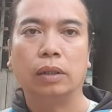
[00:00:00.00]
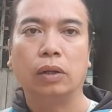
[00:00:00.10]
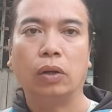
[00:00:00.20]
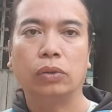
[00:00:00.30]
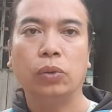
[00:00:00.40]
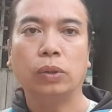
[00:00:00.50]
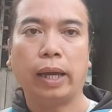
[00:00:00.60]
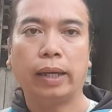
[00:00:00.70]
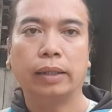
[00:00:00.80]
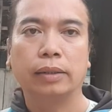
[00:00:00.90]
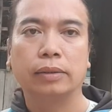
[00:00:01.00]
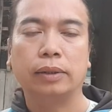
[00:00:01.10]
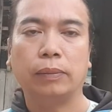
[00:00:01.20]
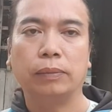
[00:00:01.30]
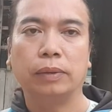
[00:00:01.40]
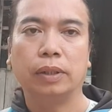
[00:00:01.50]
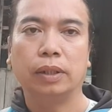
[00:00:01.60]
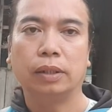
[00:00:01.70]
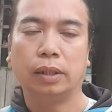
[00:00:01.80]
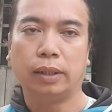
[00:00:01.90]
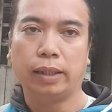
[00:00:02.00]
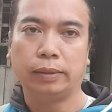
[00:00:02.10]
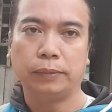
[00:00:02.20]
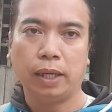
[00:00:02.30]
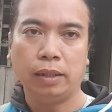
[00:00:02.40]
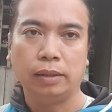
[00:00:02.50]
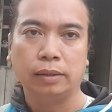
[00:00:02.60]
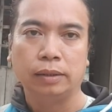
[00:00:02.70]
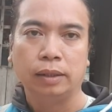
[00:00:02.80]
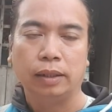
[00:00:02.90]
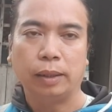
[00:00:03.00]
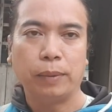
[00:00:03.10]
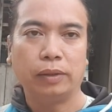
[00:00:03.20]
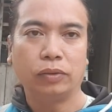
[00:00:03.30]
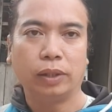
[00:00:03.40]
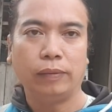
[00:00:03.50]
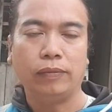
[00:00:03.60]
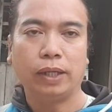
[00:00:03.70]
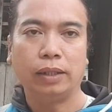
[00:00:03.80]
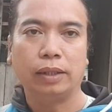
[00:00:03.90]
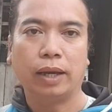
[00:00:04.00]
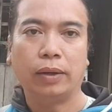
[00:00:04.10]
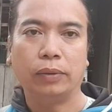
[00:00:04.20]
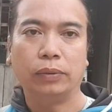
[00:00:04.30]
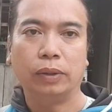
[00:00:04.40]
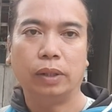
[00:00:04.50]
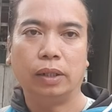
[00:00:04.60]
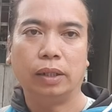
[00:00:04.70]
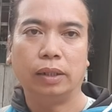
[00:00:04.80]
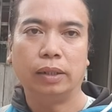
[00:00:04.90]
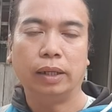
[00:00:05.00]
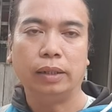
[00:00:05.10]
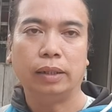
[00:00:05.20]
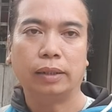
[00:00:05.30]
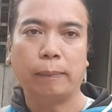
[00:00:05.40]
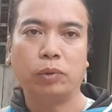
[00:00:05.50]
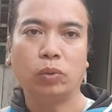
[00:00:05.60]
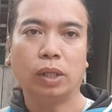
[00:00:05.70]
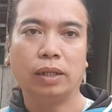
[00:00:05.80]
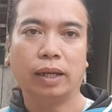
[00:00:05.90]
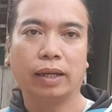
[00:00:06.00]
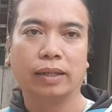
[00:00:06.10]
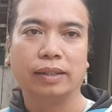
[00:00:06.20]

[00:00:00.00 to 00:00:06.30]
lo thuốc thang trong thời gian sắp đến và mời toàn thể quý vị vào để thăm chú Tư nha.